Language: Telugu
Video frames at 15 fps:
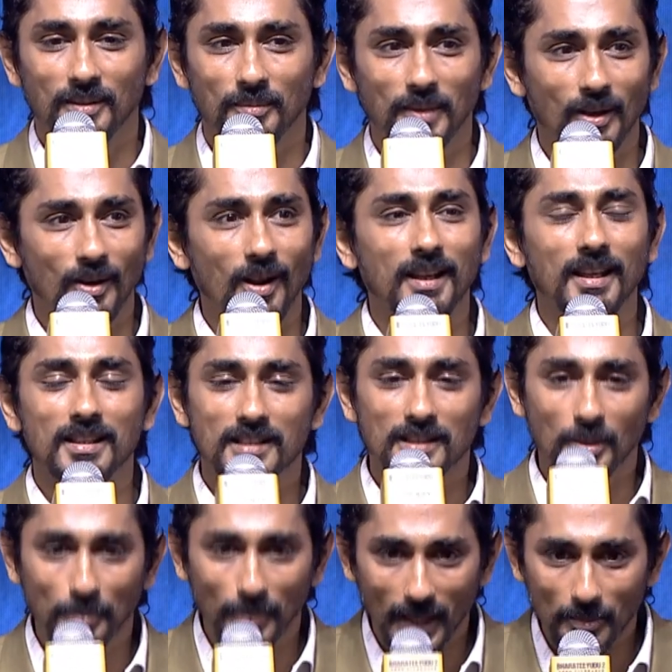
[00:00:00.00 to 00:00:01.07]
మీరు నాకు ఇచ్చిన
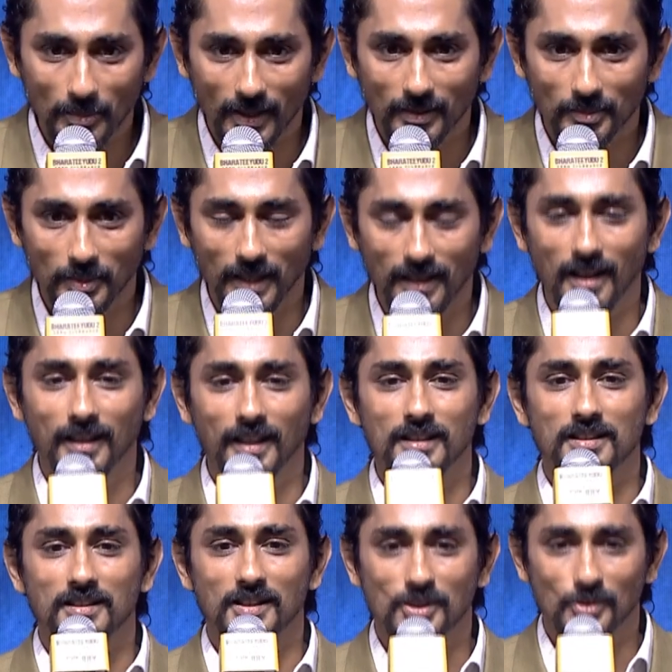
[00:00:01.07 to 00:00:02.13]
ప్రేమ మీరు నాకు ఇచ్చిన